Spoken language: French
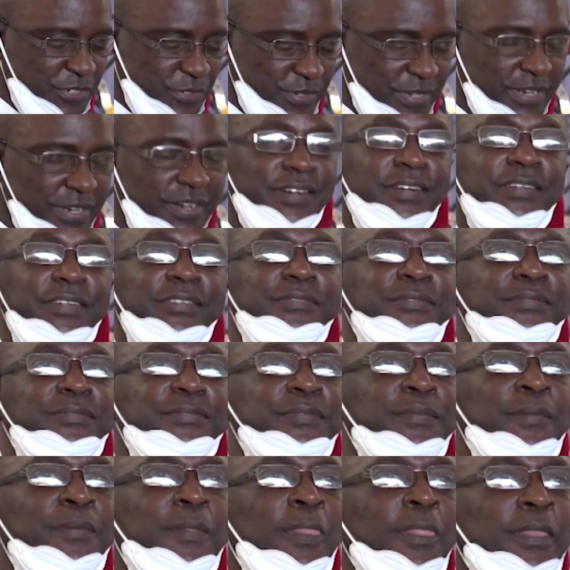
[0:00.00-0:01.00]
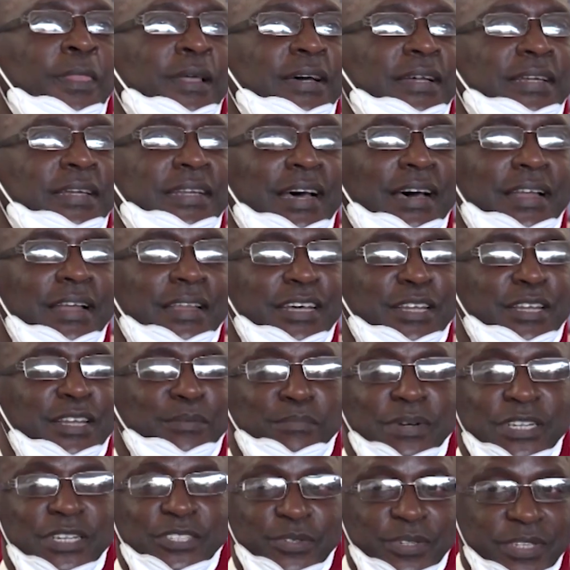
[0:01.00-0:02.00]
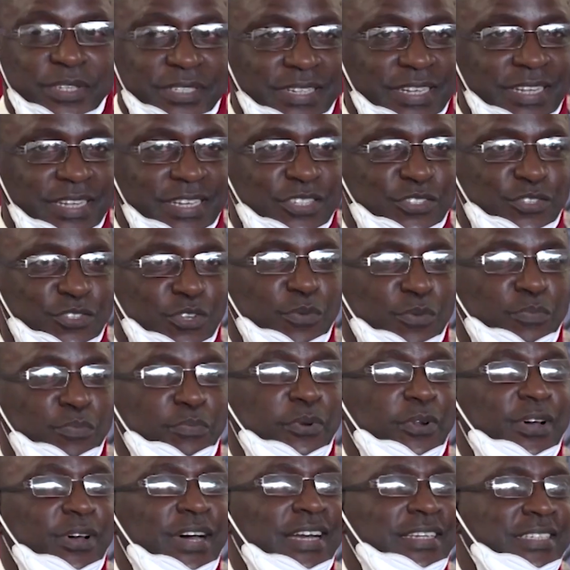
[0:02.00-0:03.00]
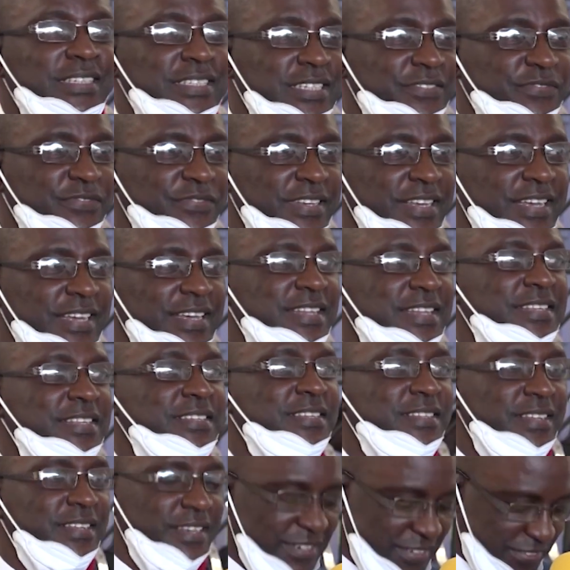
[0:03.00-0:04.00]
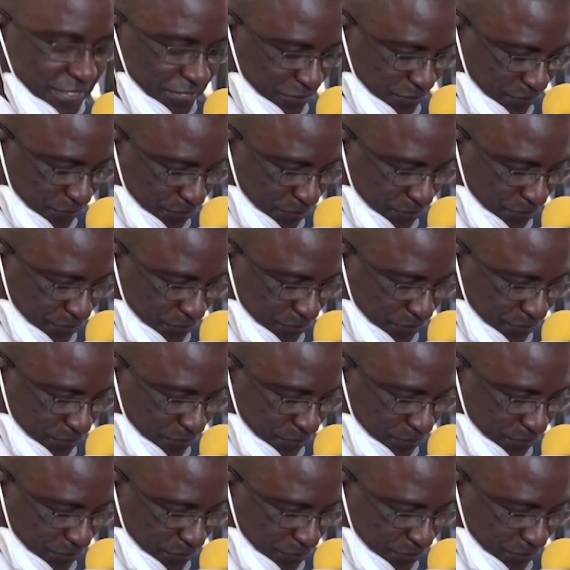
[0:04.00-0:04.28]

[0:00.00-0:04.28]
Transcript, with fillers: étudiants, dans leur majorité, sont proactifs et résilients.